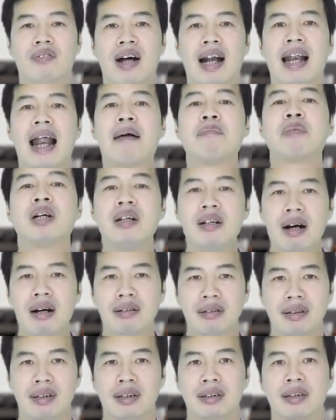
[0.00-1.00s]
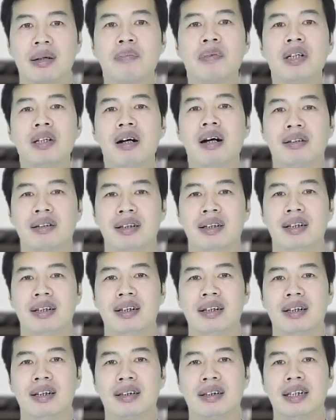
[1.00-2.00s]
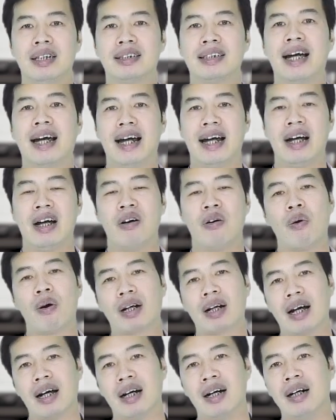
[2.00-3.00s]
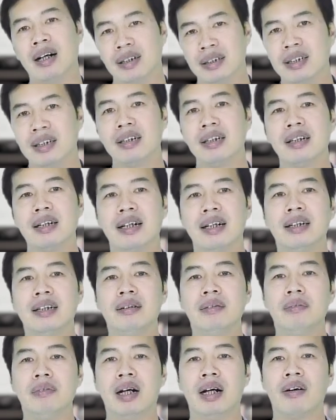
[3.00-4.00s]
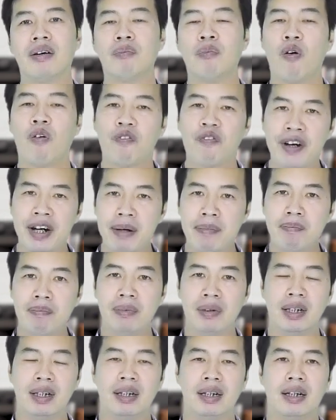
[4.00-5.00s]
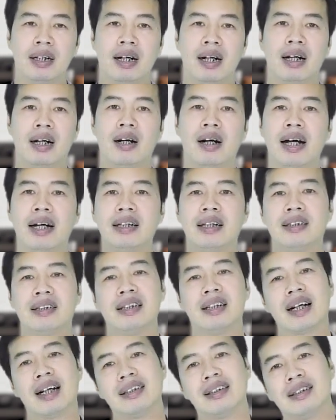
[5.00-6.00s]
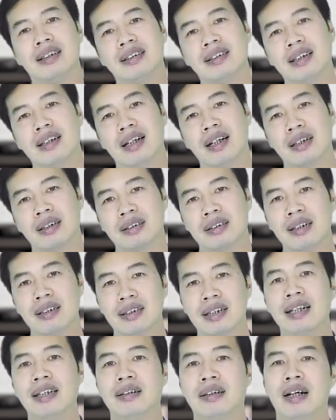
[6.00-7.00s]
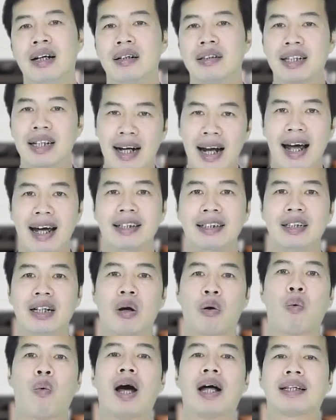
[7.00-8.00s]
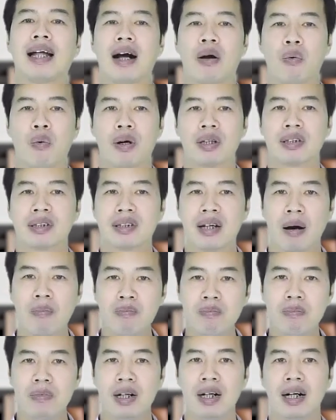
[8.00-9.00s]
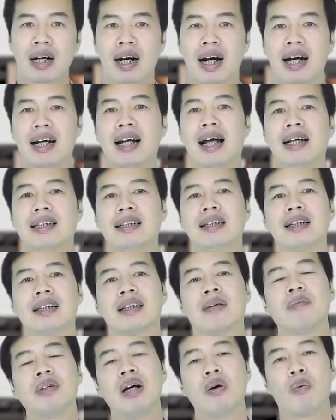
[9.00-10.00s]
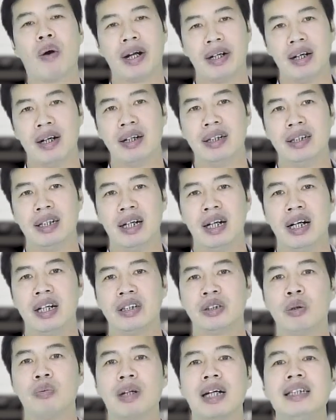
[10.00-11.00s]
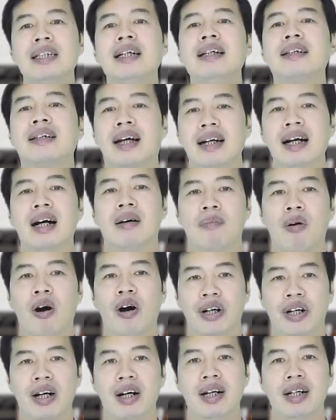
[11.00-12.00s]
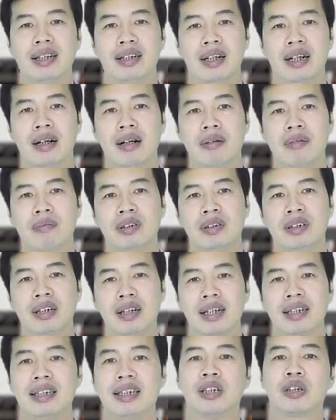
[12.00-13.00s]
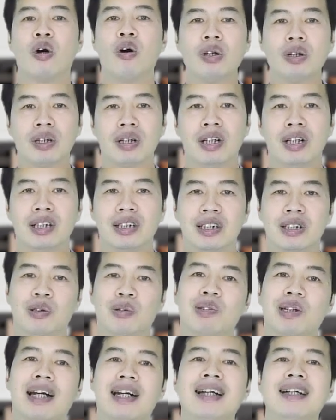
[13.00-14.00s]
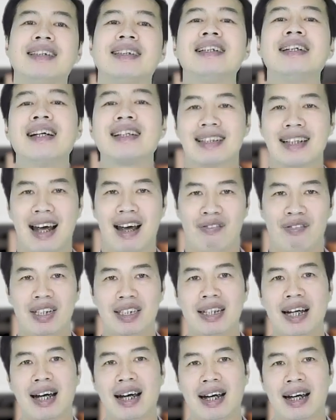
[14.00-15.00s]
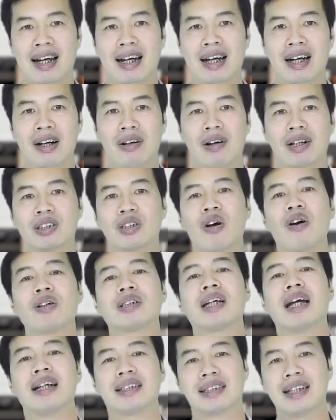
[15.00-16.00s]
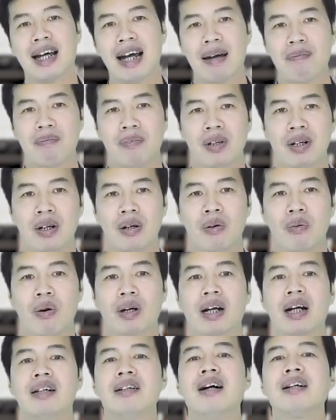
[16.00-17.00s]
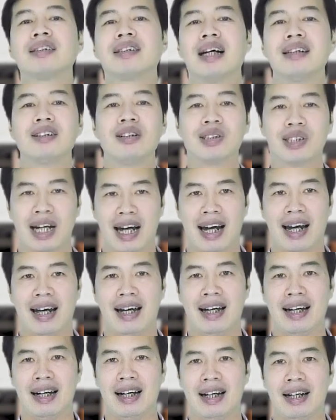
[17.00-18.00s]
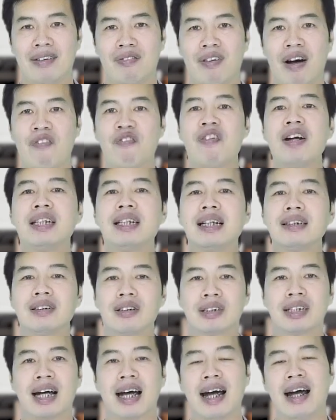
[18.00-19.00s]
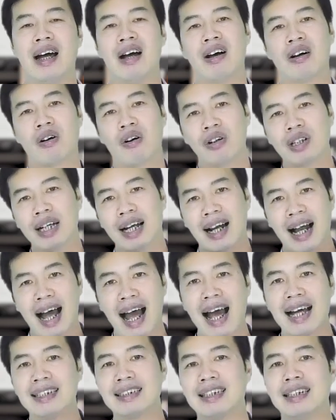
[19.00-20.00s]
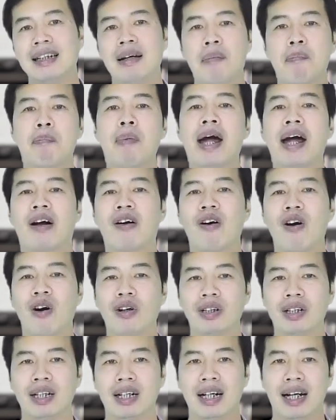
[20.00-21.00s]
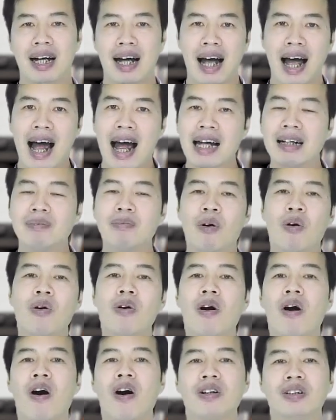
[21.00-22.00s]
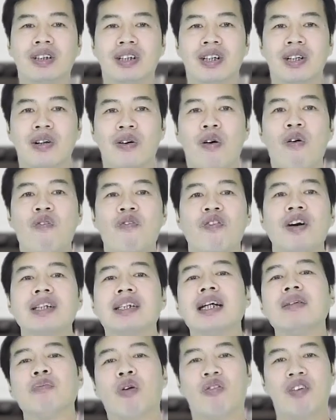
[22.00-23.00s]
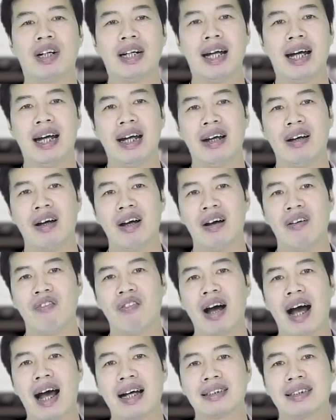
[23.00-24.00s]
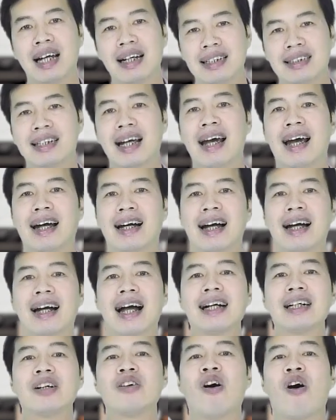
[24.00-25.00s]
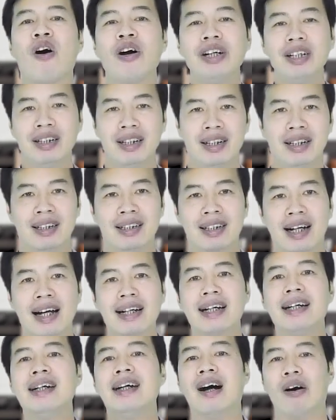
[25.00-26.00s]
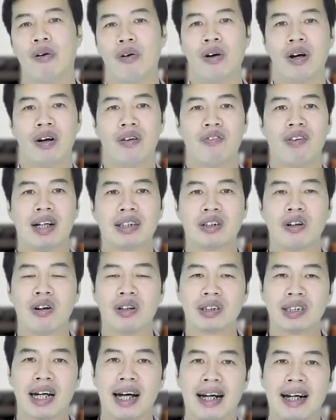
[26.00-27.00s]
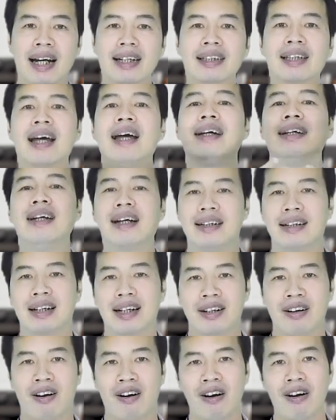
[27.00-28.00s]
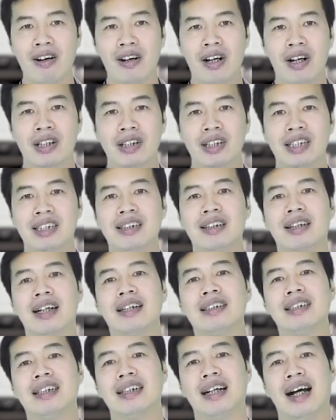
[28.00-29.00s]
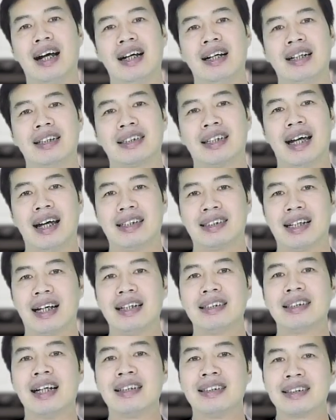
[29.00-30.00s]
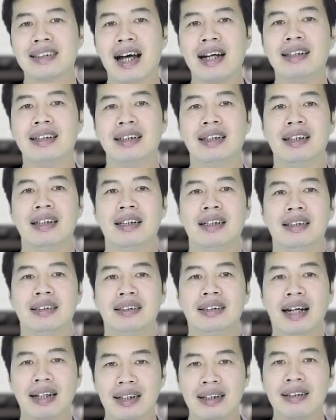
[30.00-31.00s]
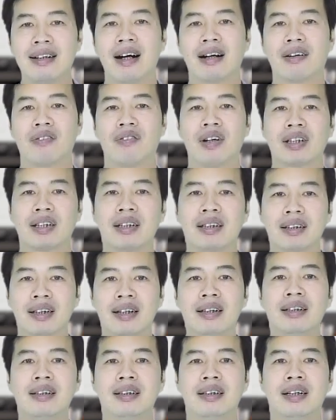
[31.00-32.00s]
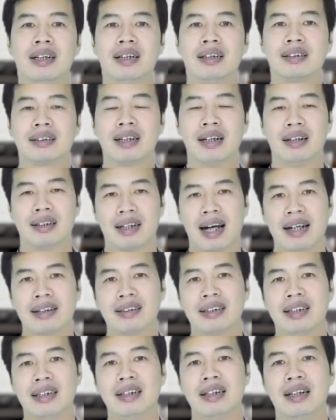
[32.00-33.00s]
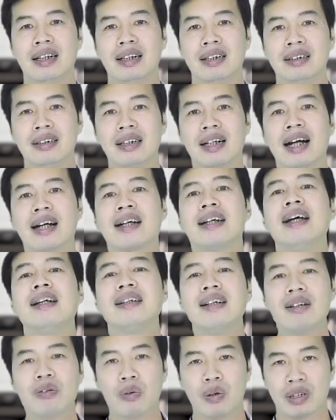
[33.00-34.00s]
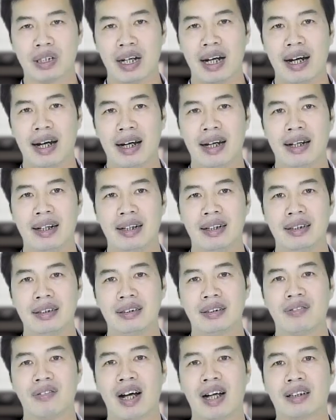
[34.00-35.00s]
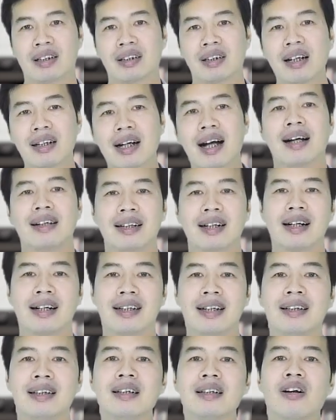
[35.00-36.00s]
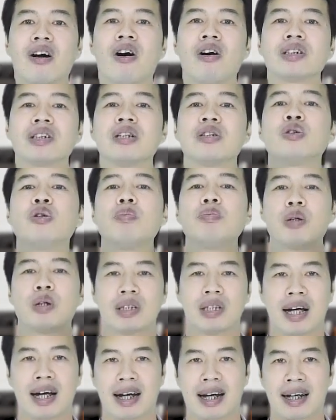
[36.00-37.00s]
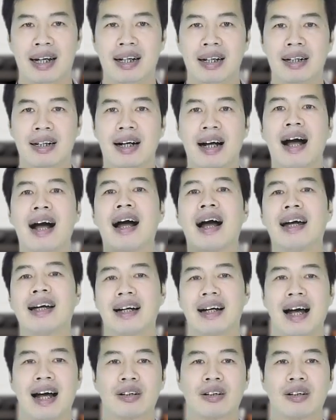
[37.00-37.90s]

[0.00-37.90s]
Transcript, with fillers: và làm gương tấm gương để trẻ hoặc là ở những cái à, bộ phim à, hay là những cái chương à, chương trình rất hay như là quà tặng cuộc sống hay là những cái tấm gương ngoài đời chúng ta nhìn thấy ở mọi nơi những cái gì tốt thì chúng ta nên chia sẻ với trẻ hoặc cho trẻ xem hoặc là hướng dẫn cho trẻ và phân tích cho trẻ có thể hai gì mẹ con hai bố con cùng phân tích một vấn đề và dạy trẻ cái cách nói cách hiểu và cho trẻ cách thể hiện được cái đó thì như thế gì ạ trẻ sẽ dần dần nhận được và từ từ trở thành gì những cái kiến thức của trẻ và tất cả những cái kiến thức đó sẽ giúp cho trẻ càng ngày